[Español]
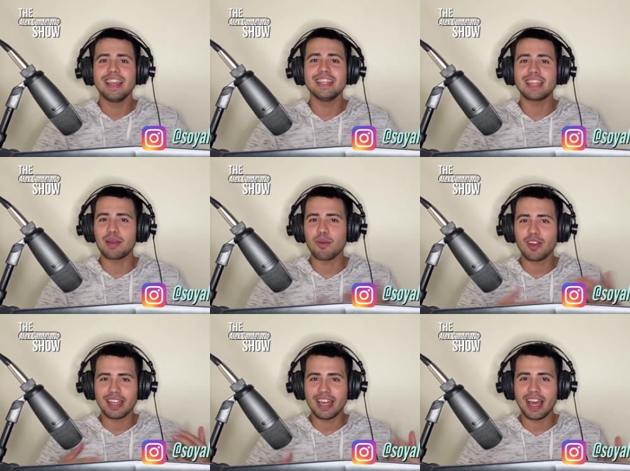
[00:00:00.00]
y tenemos
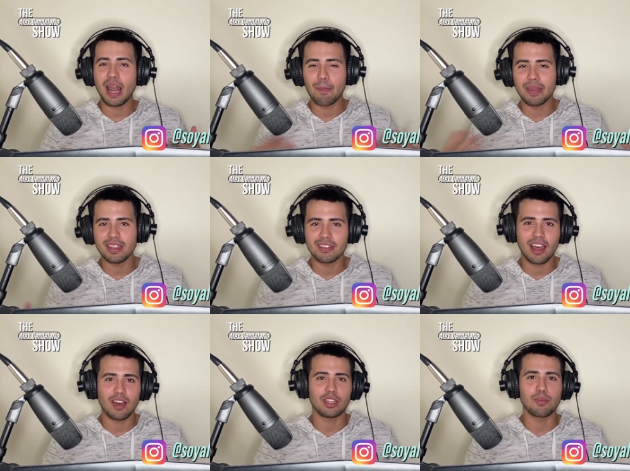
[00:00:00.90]
que dejar la
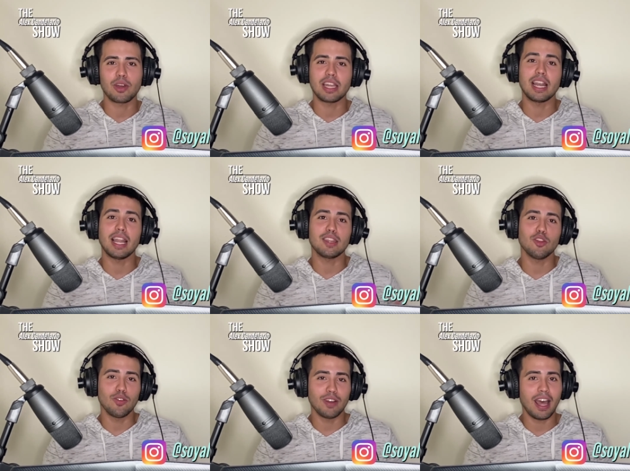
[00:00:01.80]
pizza o tenemos que dejar las
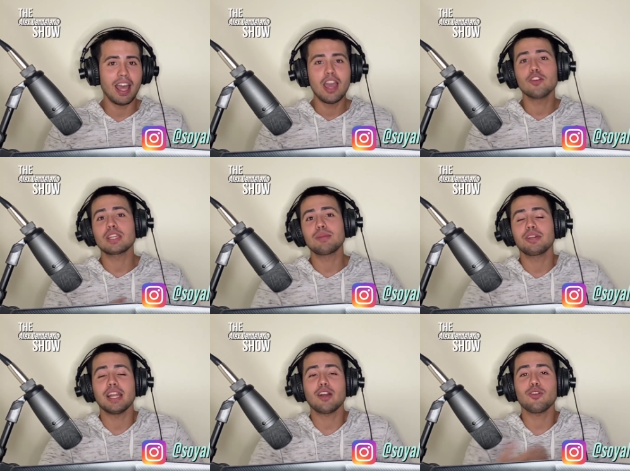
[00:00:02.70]
donas o tenemos
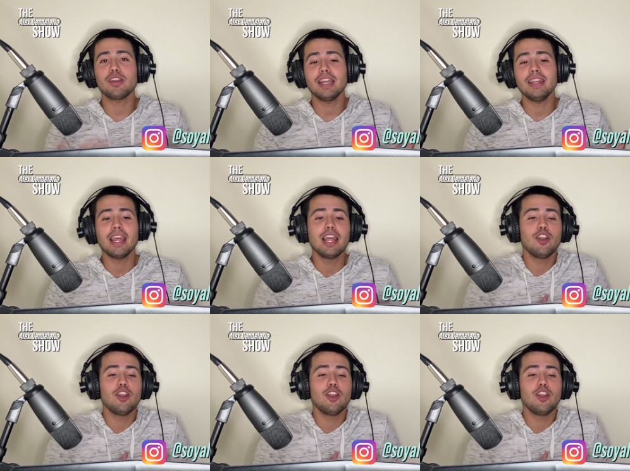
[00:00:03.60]
que ir a correr,